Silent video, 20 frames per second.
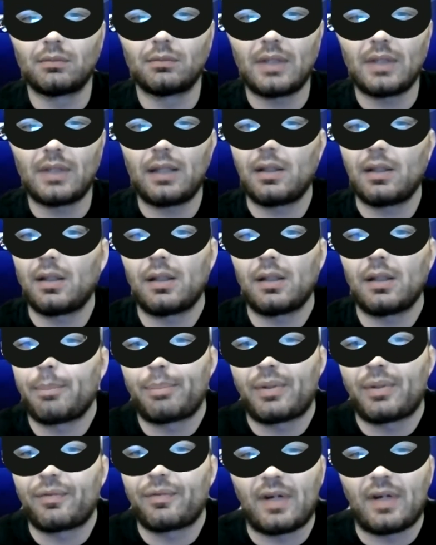e
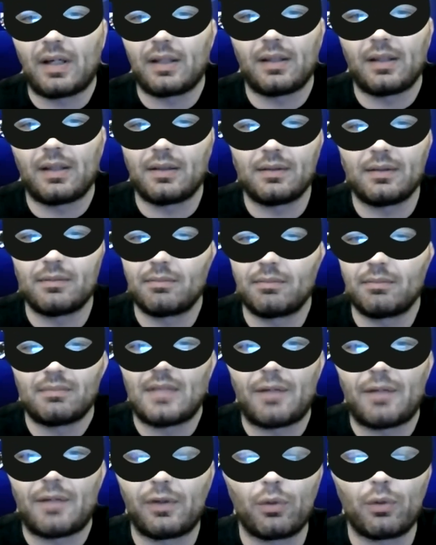per fare
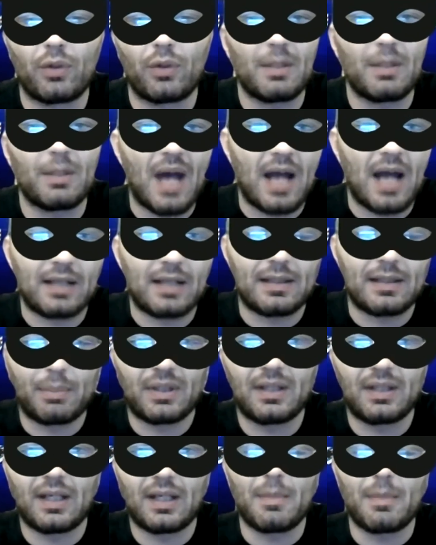una figura di merda
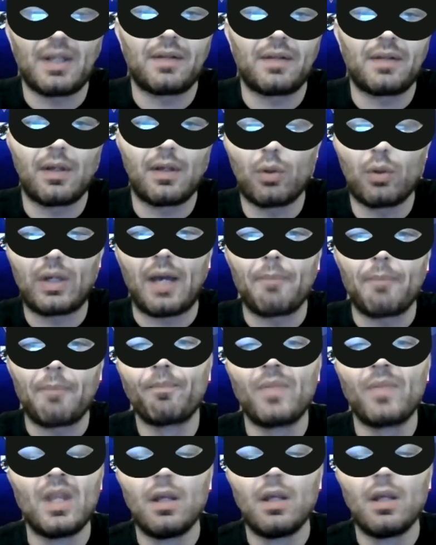praticamente. Ok.
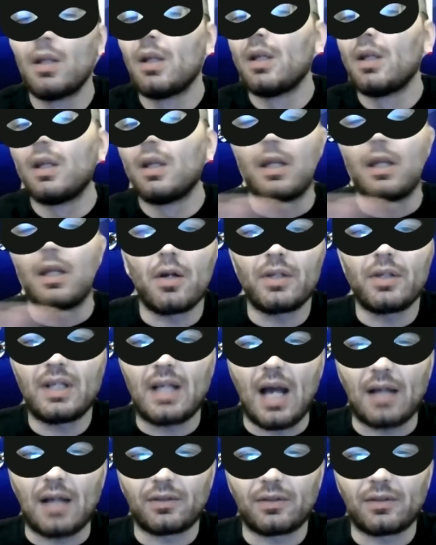In ogni
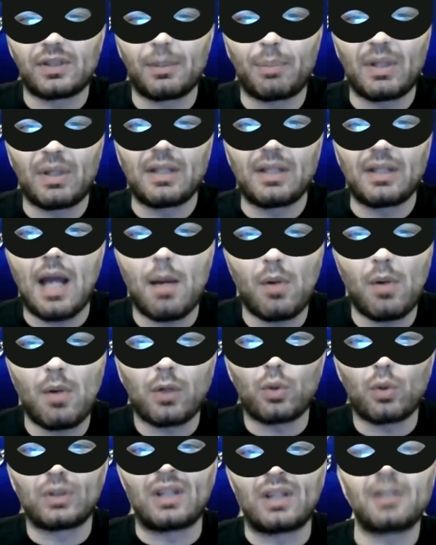caso, se prendiamo
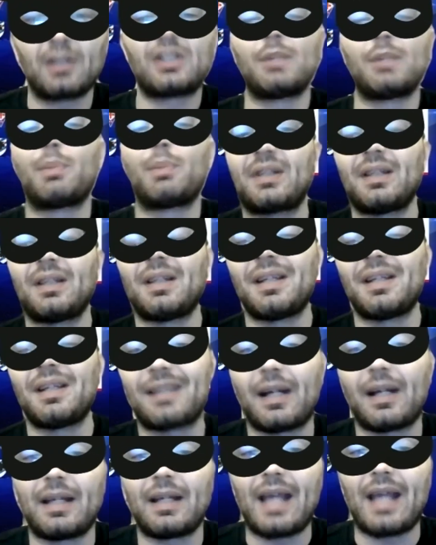le 14 partite in
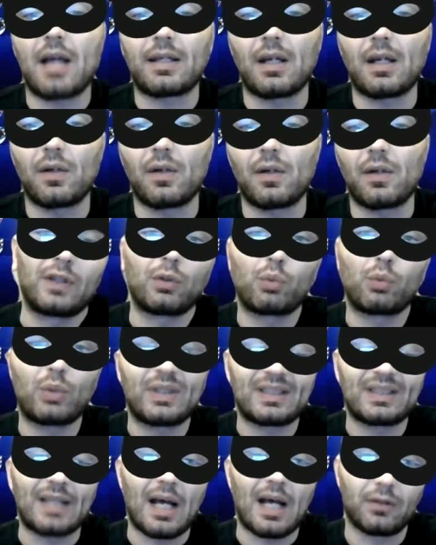Serie A che hanno fatto
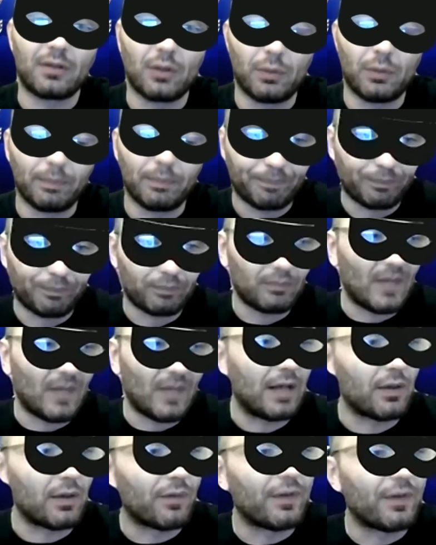quest'anno,
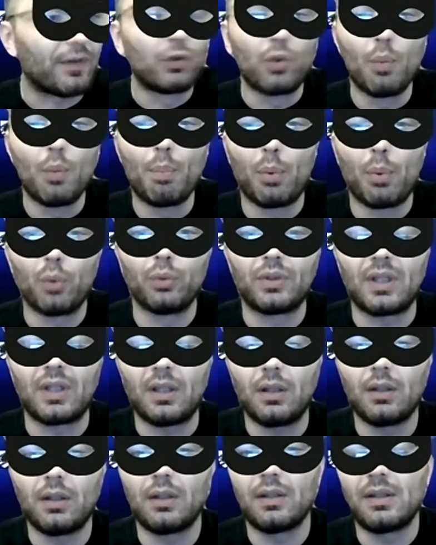hanno 21
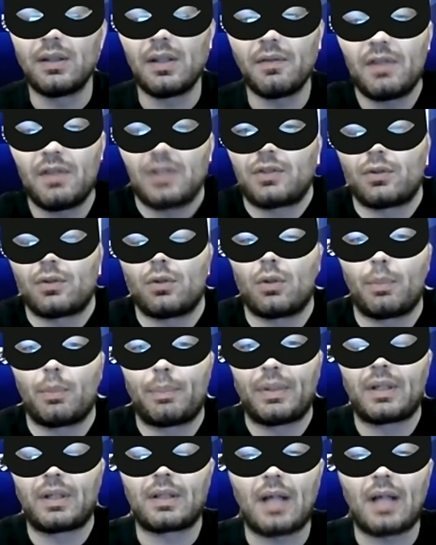punti diviso
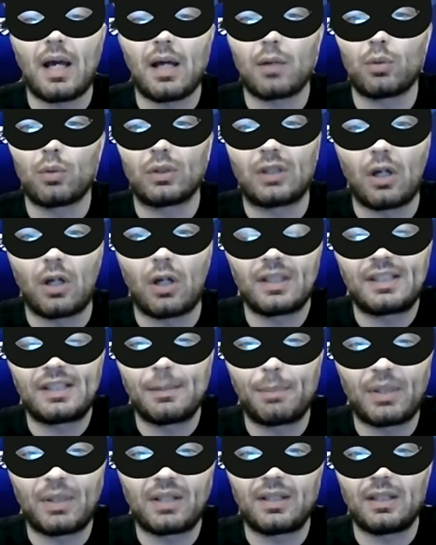per 14
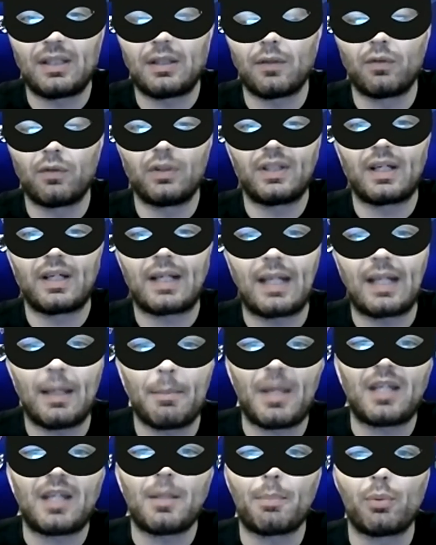eh, partite, vuol dire che la
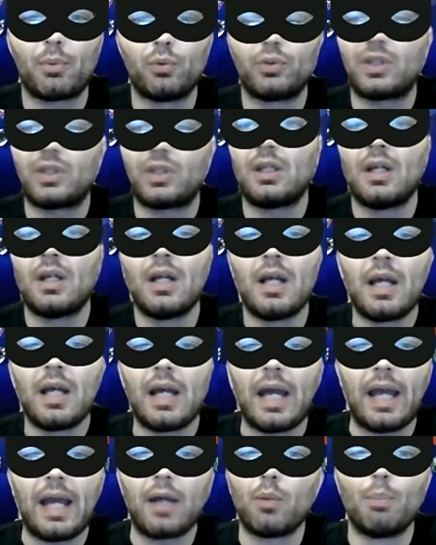media punti
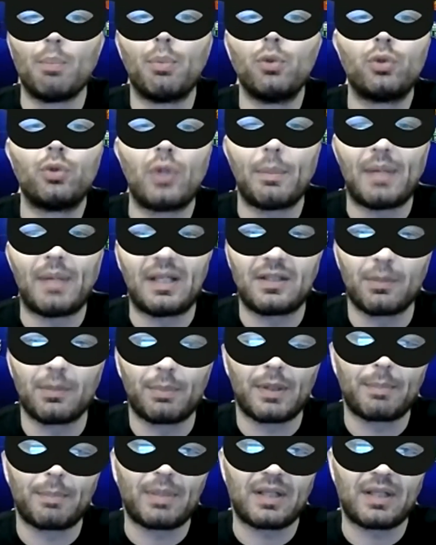è un punto e mezzo per